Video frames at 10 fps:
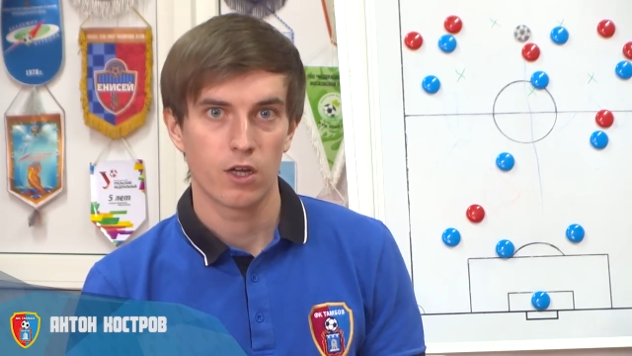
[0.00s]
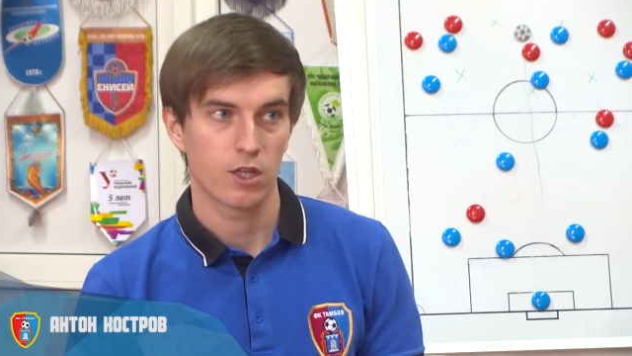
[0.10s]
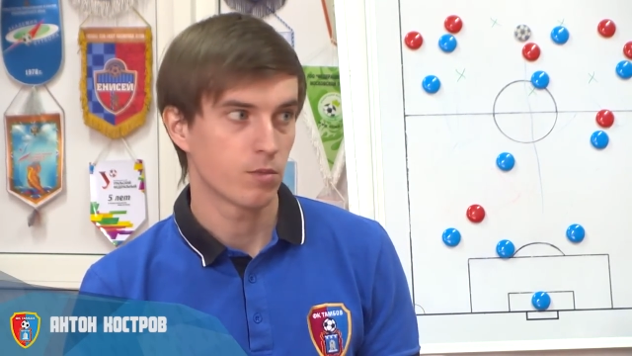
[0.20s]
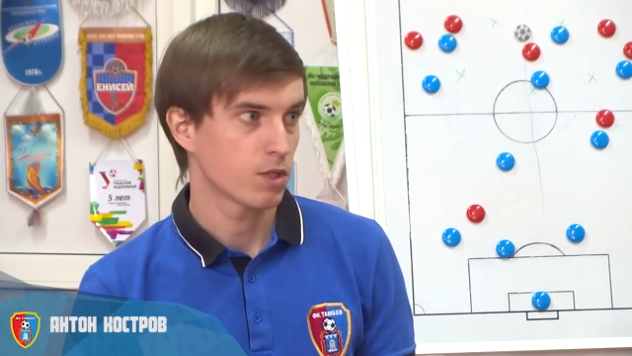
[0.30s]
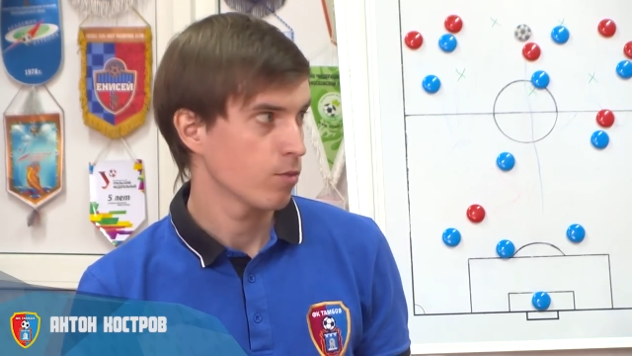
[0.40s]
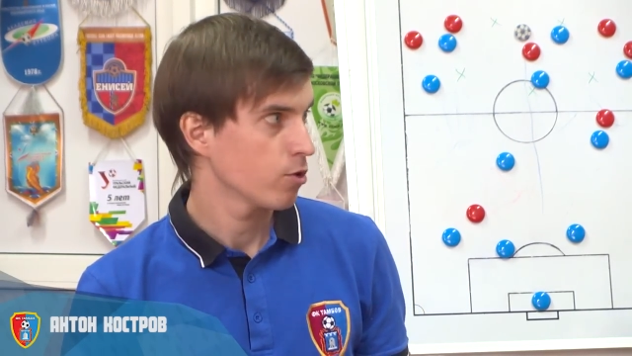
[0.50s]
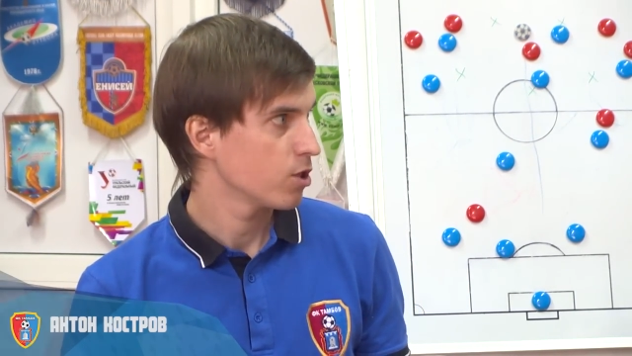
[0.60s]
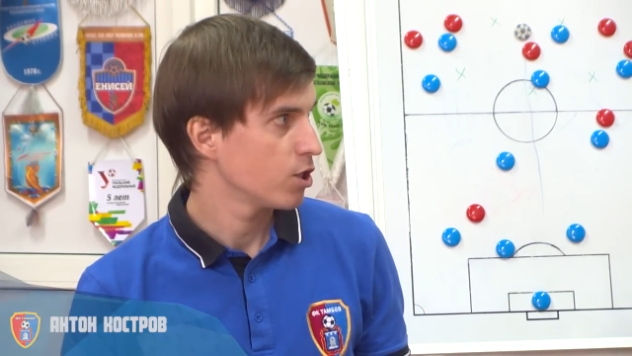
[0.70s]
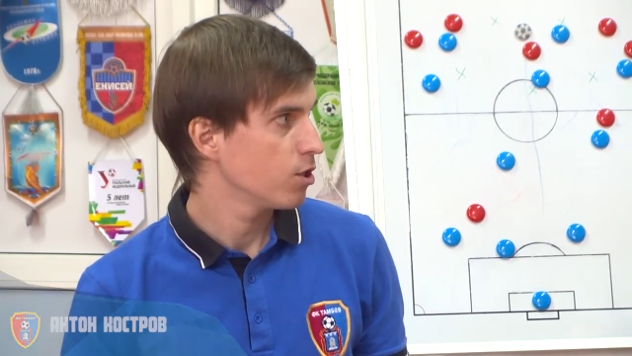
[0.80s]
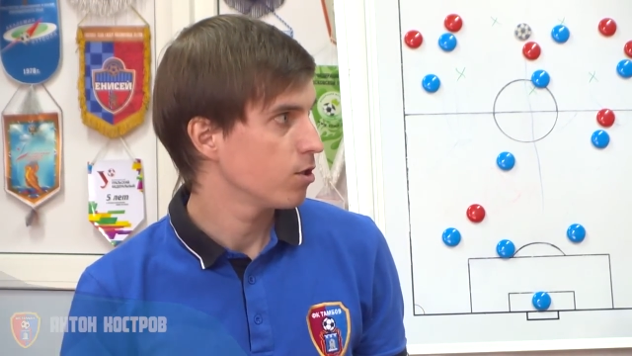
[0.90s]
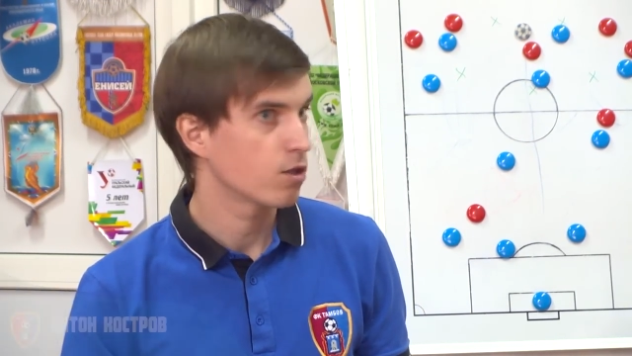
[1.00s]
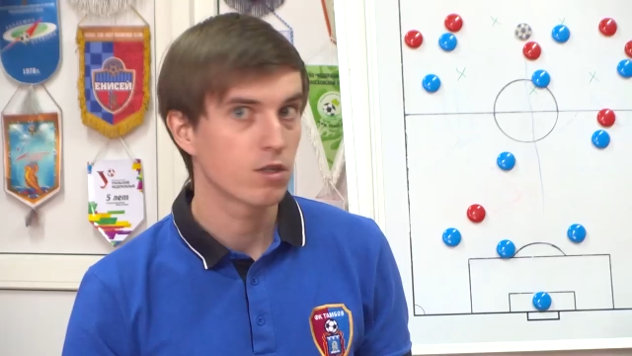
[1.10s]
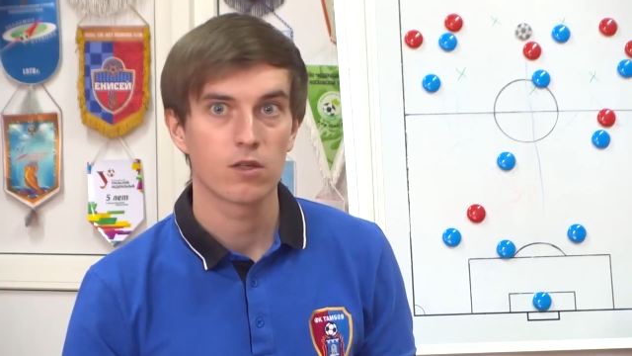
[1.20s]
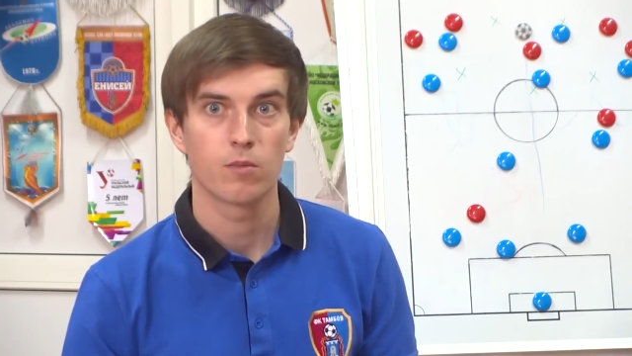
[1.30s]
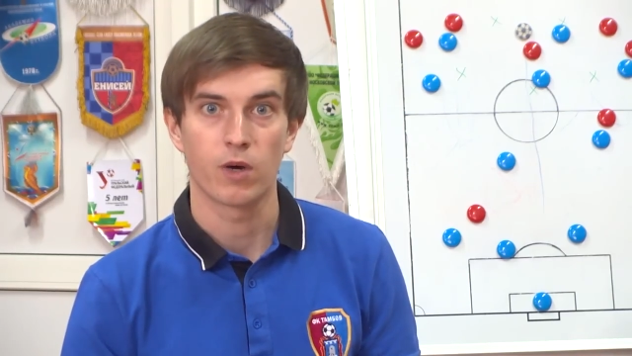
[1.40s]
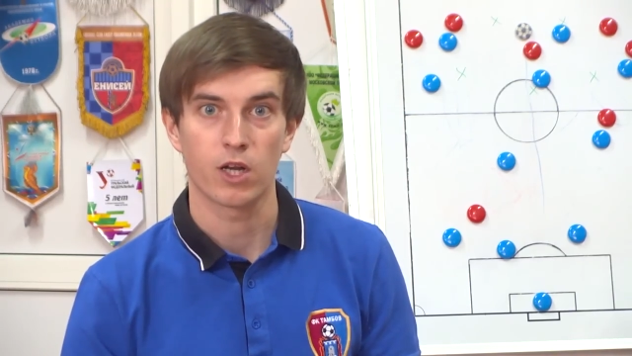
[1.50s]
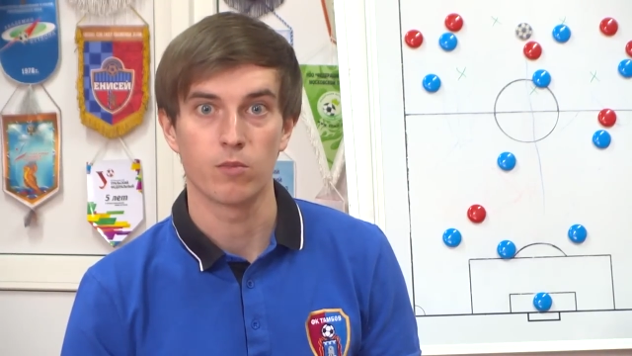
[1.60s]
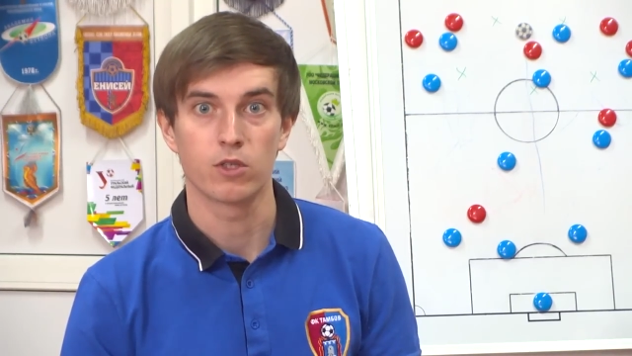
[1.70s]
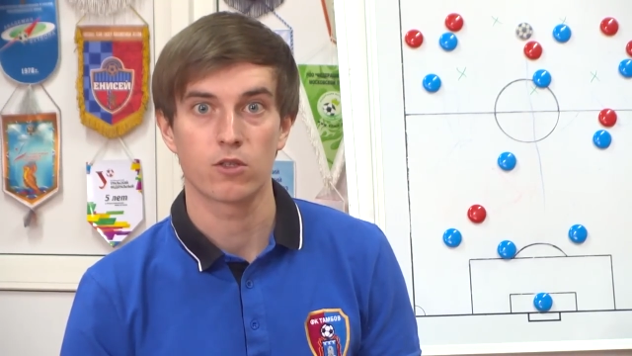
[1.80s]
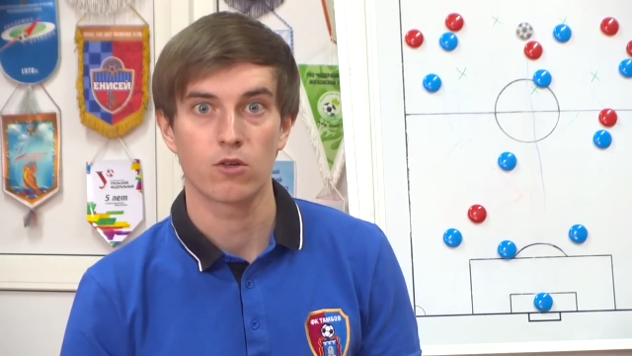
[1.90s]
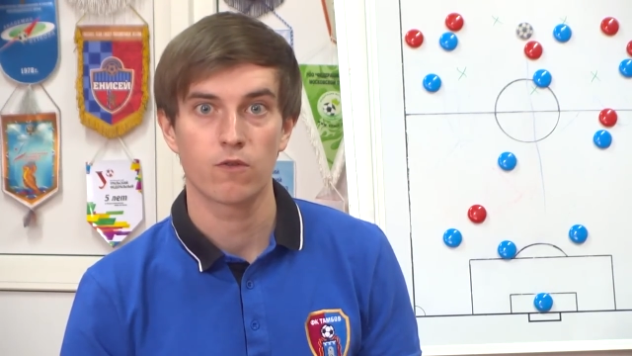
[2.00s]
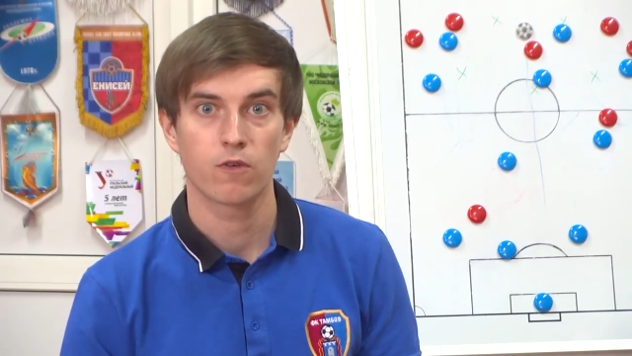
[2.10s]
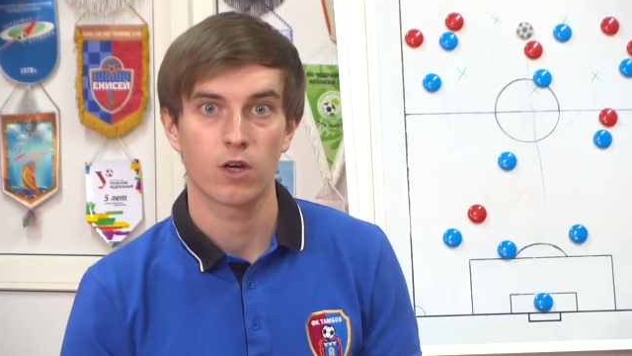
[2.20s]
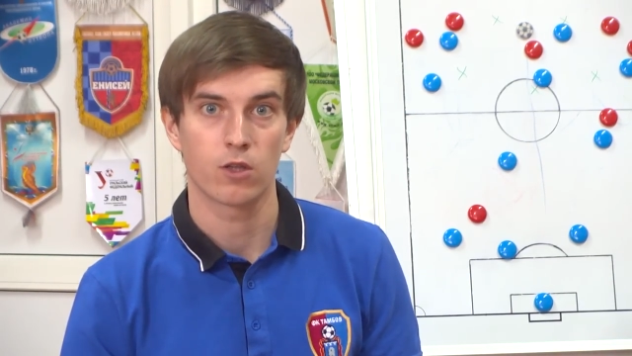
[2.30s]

Рядом со мной защитник Марат Быстров,